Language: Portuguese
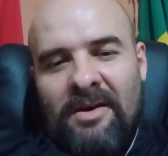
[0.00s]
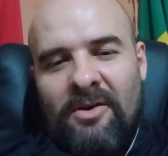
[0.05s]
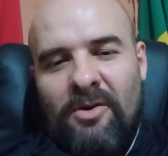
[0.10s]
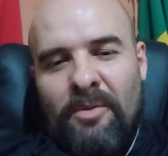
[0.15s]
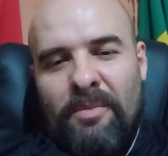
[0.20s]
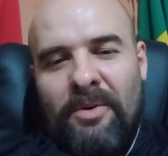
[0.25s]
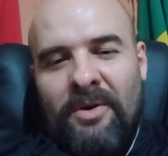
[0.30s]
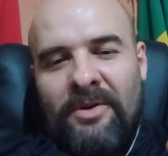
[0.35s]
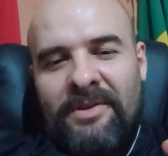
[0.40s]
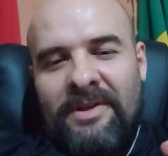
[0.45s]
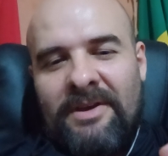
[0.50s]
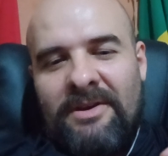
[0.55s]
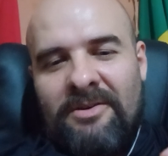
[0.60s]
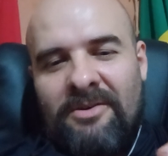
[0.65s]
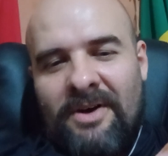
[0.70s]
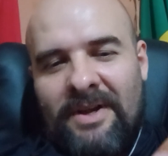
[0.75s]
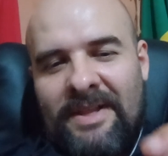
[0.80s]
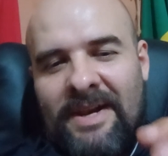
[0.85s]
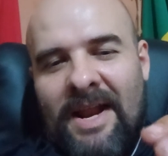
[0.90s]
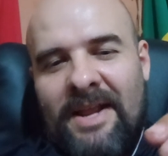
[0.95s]

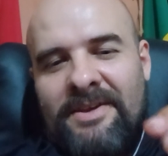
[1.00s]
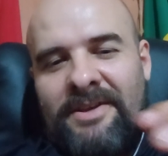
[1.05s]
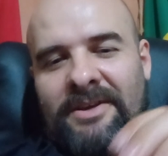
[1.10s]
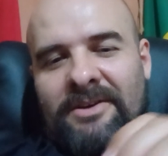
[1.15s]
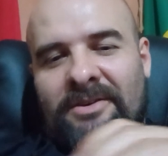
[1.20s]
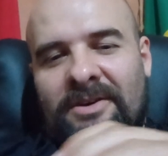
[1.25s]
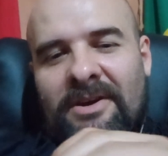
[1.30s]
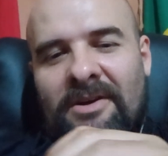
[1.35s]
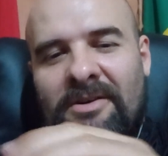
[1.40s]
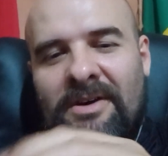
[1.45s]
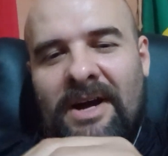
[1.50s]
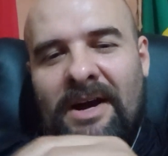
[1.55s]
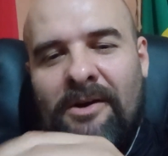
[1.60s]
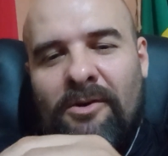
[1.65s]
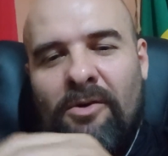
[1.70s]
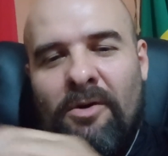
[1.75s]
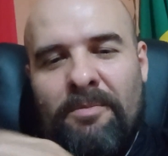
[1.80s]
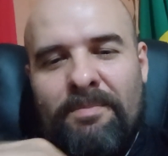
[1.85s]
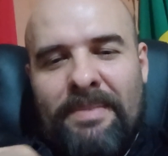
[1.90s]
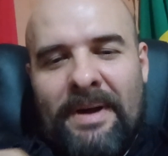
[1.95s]
robozinho quadradinho que é um
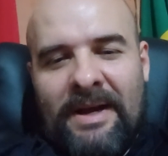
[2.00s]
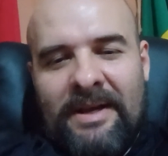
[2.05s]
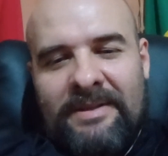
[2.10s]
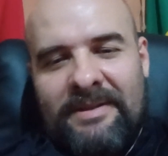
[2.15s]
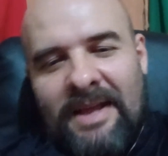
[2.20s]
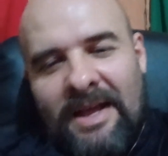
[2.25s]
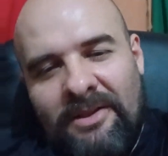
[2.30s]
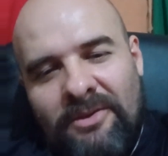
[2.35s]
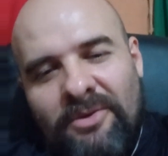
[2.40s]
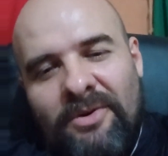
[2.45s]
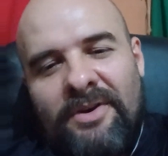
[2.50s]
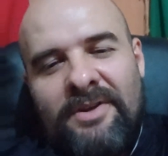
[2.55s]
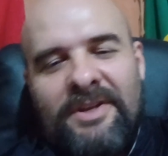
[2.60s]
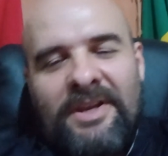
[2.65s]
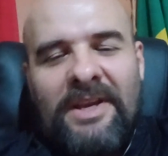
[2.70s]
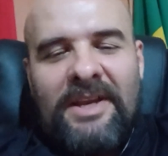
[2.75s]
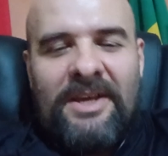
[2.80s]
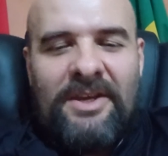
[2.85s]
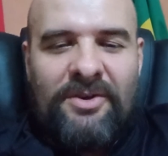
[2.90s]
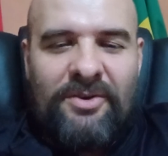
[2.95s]
compactador
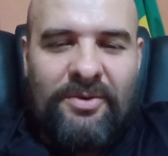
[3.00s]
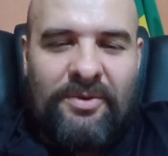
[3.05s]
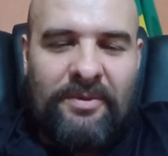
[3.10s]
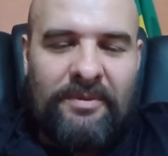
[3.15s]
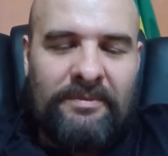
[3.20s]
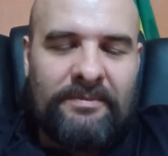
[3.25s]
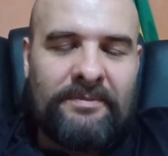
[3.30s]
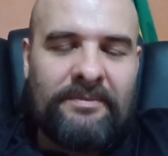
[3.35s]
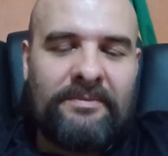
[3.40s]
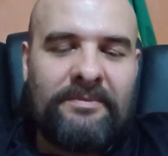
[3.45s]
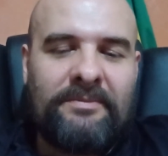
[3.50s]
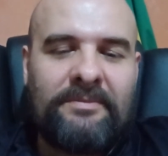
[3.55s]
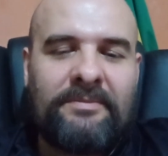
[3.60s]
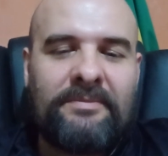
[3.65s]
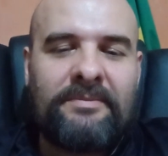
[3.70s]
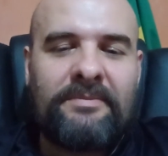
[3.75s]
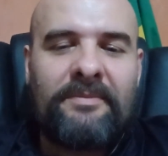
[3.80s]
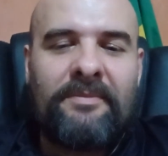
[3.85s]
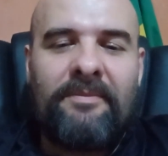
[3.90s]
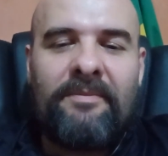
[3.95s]
de lixo?
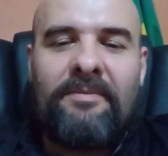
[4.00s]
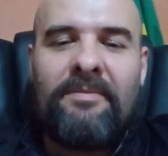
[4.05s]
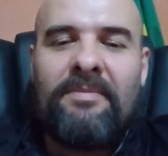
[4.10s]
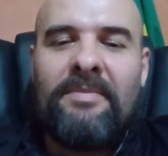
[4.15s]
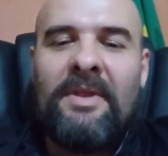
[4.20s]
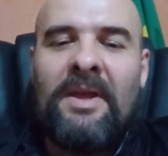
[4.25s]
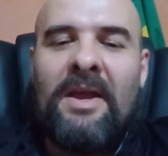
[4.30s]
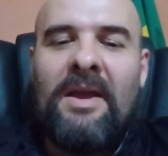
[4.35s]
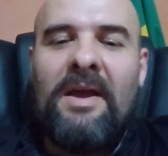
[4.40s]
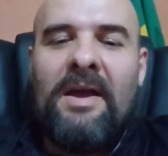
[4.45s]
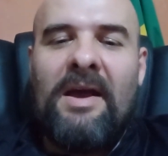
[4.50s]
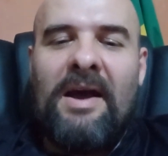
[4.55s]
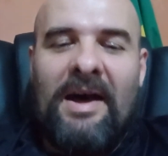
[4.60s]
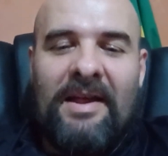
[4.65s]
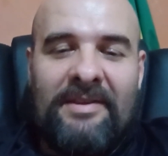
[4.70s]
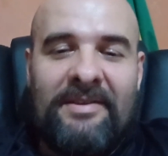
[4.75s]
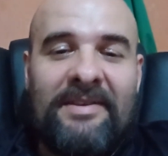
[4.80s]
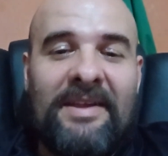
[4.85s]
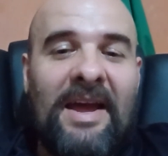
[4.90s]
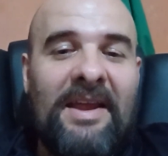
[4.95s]

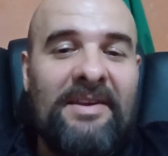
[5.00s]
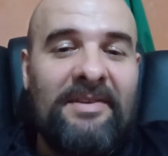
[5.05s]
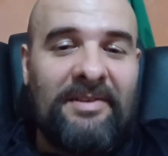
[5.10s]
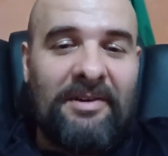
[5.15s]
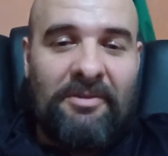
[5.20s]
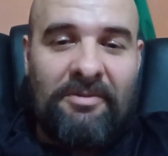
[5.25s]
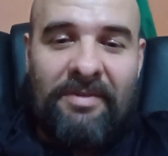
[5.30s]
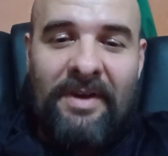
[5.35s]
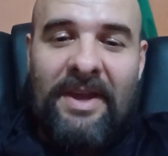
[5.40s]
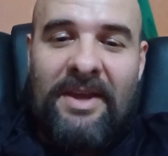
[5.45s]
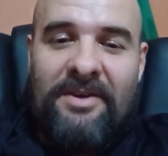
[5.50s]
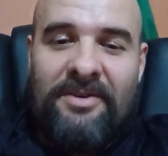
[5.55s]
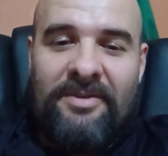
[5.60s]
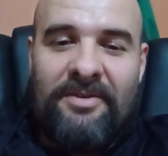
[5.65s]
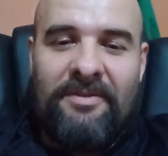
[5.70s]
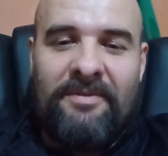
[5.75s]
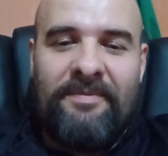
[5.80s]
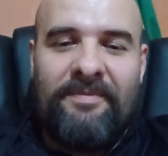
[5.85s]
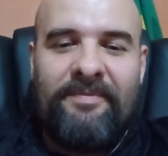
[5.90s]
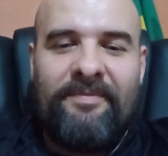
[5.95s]
a série
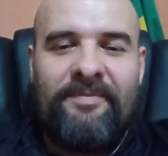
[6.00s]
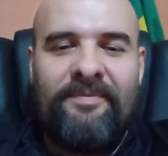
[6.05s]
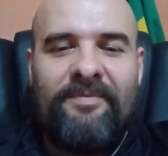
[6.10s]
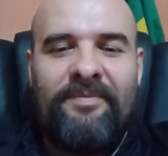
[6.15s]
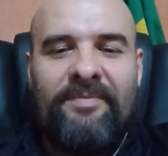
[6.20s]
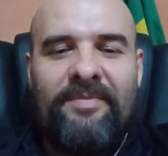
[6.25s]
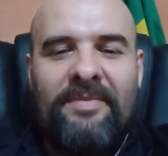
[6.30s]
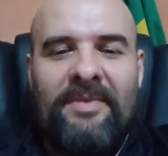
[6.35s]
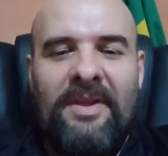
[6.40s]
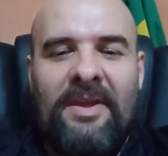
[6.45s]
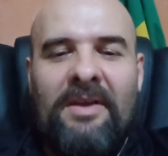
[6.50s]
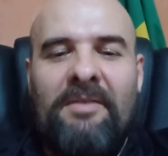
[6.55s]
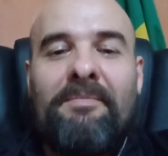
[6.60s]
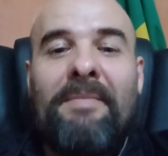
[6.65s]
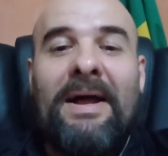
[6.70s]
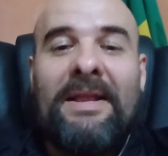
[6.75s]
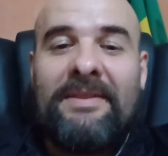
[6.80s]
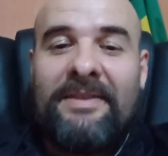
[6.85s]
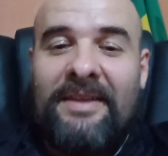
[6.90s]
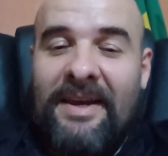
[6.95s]
Salvation,
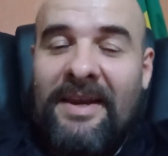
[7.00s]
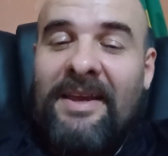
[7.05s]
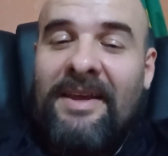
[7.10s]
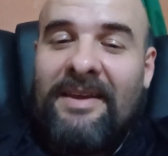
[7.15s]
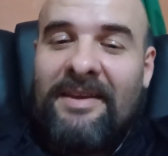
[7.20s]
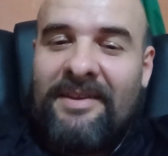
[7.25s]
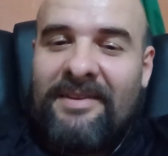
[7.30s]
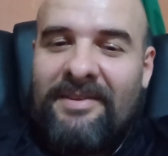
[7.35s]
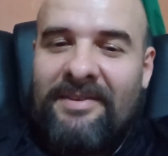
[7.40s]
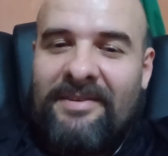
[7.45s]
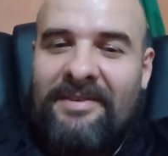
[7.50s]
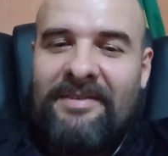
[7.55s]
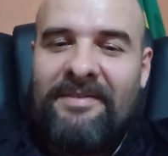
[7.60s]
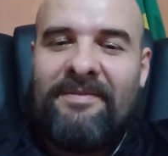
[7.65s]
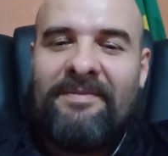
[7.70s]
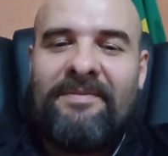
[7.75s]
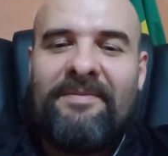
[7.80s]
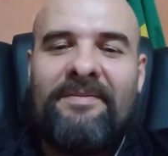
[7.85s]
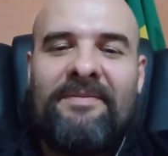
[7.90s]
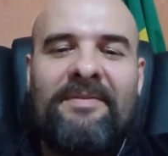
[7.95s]
Matrix.
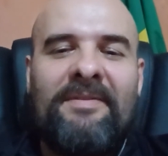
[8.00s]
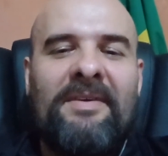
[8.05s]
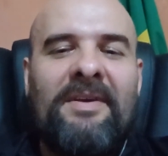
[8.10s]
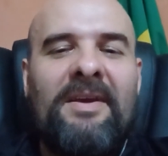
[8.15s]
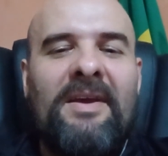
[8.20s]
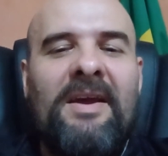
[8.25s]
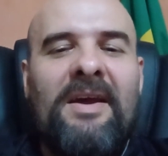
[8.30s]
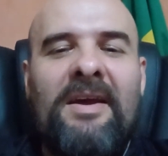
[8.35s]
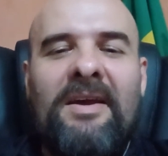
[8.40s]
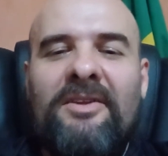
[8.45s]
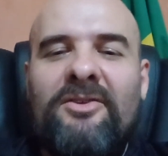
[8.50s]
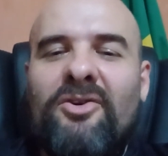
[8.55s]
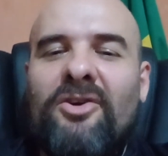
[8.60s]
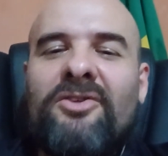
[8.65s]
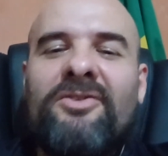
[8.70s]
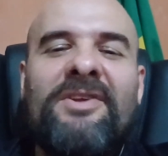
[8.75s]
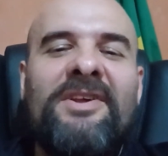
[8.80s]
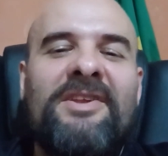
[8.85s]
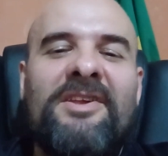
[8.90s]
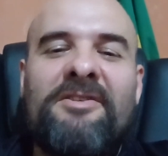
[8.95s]

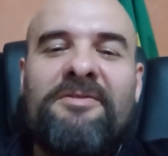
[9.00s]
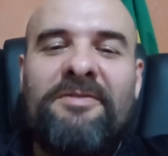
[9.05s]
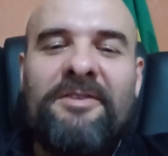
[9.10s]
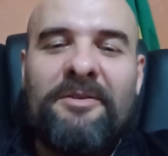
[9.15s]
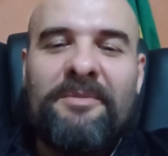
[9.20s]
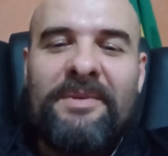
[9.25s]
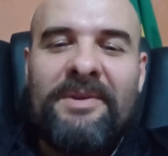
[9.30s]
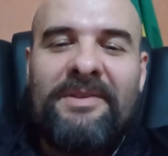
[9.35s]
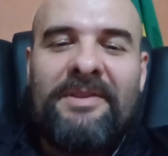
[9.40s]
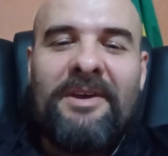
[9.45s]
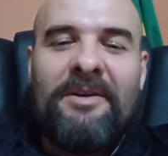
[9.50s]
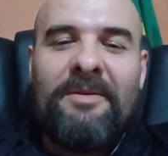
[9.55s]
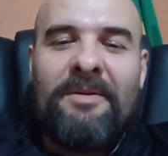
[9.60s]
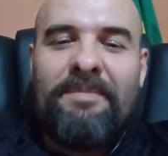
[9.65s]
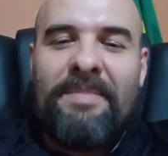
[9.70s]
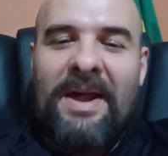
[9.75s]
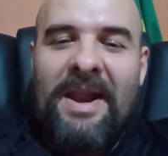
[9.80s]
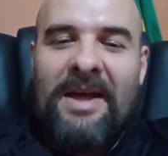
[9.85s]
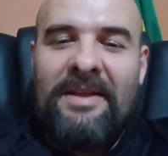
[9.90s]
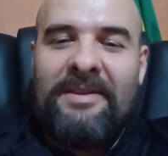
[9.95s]
Todos esses filmes têm uma
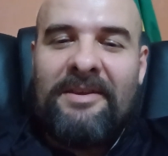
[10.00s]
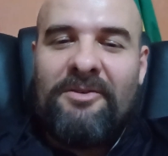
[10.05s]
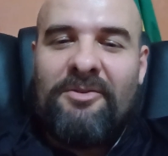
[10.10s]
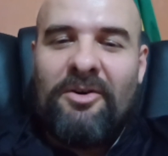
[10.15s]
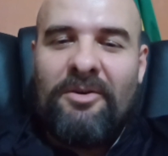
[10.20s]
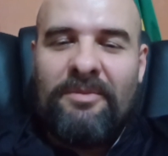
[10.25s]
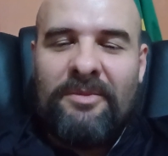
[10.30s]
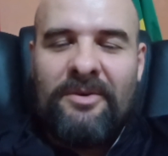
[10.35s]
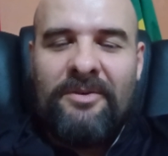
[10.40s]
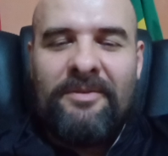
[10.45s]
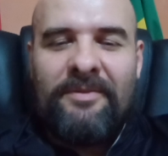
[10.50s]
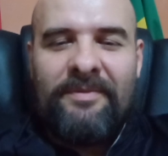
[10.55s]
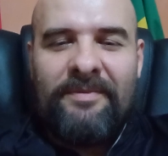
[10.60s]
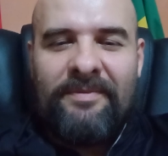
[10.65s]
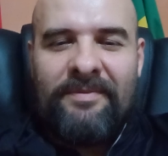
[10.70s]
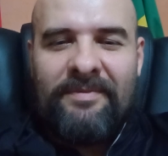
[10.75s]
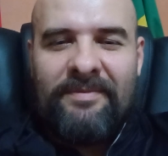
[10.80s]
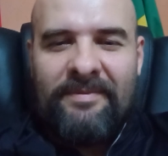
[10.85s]
parada em comum,